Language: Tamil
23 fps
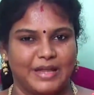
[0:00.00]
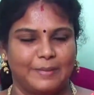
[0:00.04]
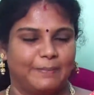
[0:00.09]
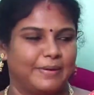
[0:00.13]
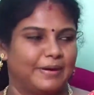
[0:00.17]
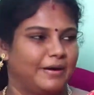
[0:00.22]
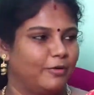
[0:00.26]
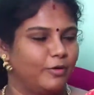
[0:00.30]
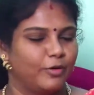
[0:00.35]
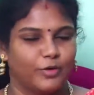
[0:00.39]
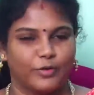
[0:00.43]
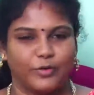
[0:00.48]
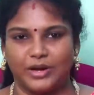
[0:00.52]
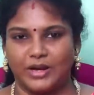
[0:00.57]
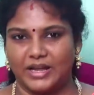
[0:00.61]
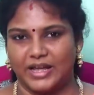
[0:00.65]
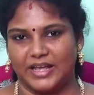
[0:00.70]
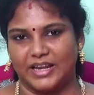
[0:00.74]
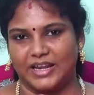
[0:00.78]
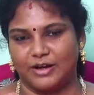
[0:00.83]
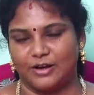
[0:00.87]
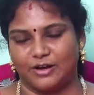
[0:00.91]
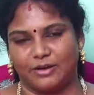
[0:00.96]
இப்போ ஒரு ஒரு
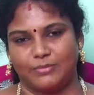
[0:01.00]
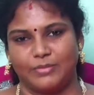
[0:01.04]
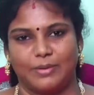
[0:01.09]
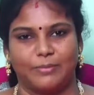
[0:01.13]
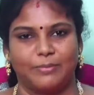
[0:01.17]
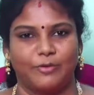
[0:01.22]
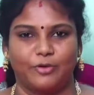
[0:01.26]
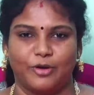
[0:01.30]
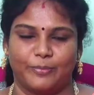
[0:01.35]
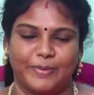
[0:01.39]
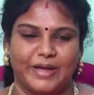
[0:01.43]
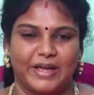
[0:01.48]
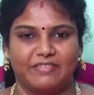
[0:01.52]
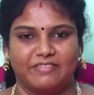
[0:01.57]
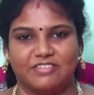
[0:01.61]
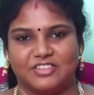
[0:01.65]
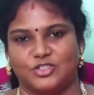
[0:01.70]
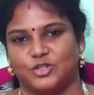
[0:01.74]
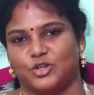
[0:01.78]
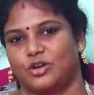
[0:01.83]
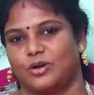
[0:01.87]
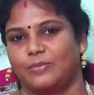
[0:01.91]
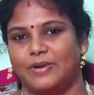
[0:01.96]
ஏரியாவுக்கும் நம்ம ஒரு பேர்
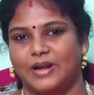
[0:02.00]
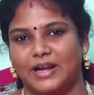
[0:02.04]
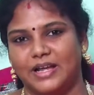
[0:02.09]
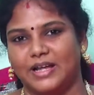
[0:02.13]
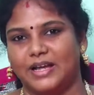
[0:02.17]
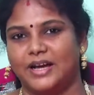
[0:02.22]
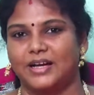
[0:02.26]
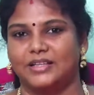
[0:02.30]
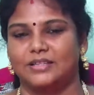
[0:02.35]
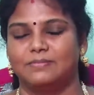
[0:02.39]
வச்சுருக்கோம் இல்லையா